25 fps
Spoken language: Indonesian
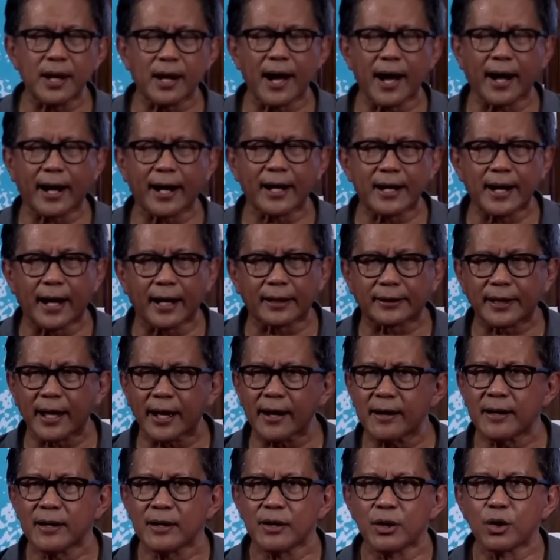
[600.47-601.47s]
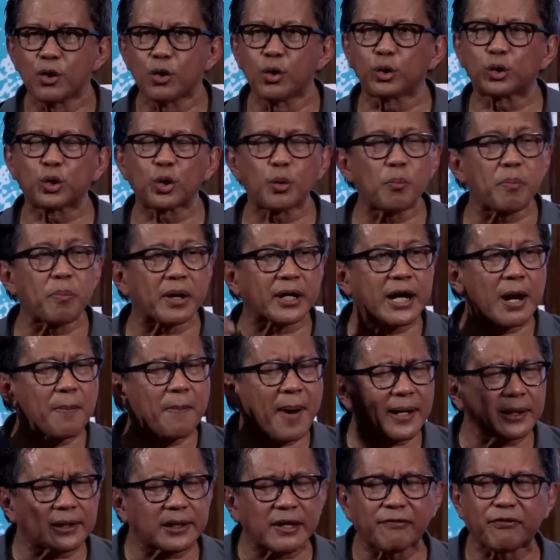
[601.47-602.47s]
yang akan datang untuk
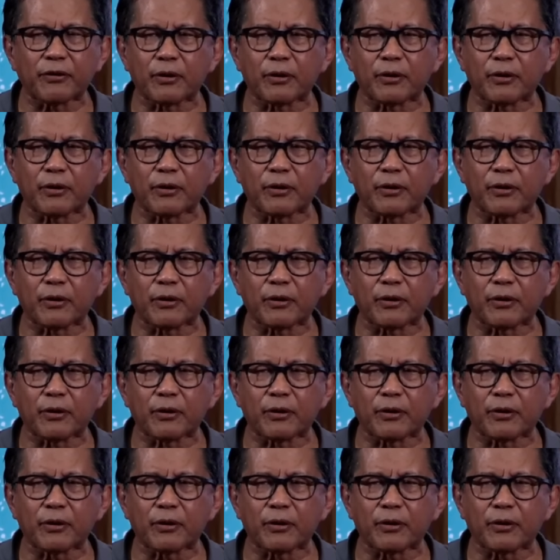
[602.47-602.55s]
berdebat di